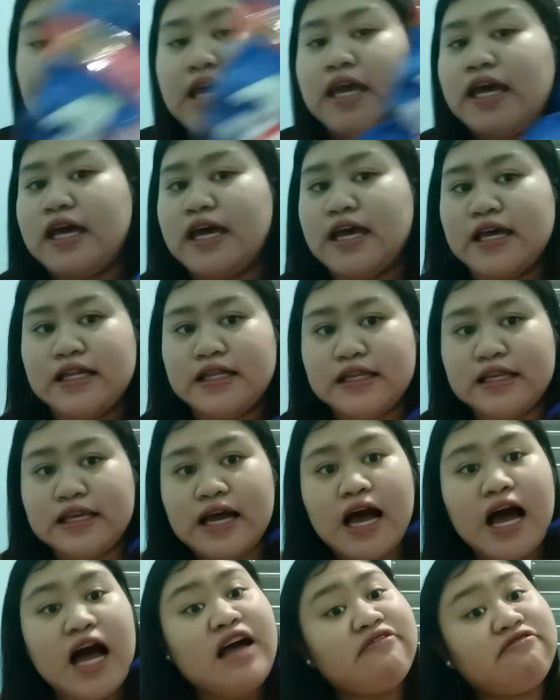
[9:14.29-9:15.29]
And,
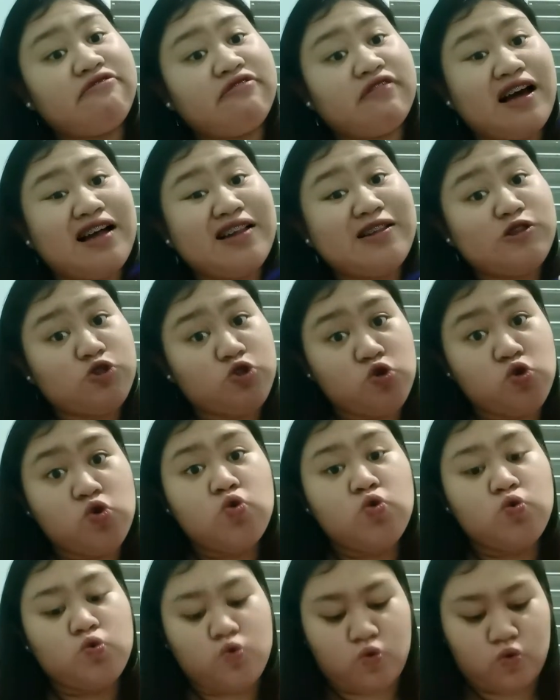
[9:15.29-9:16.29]
yeah, I've got
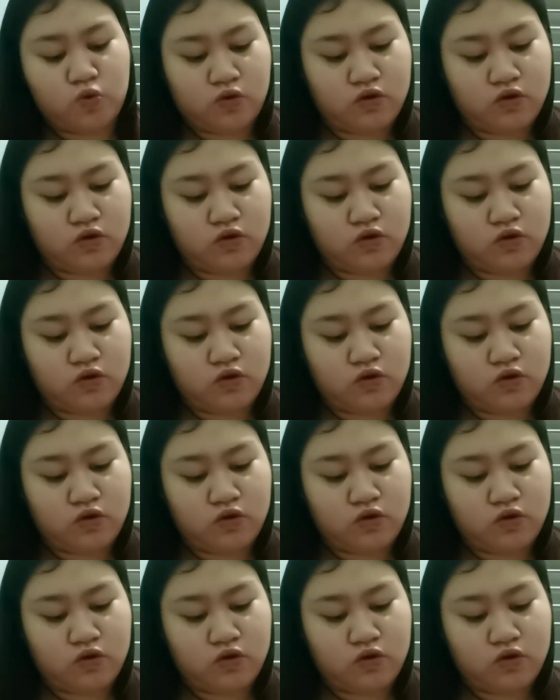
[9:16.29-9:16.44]
two.